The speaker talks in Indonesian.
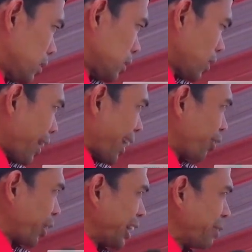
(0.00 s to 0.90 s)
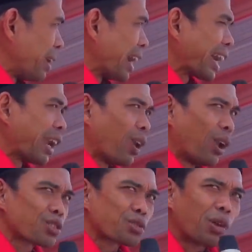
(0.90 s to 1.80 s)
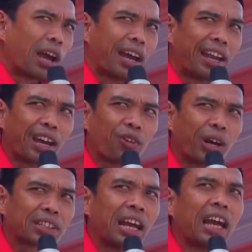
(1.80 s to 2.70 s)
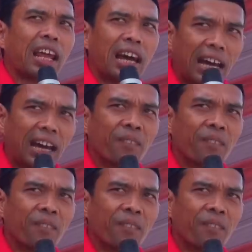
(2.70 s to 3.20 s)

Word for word: saudara yang dimuliakan Allah Subhanahu wa taala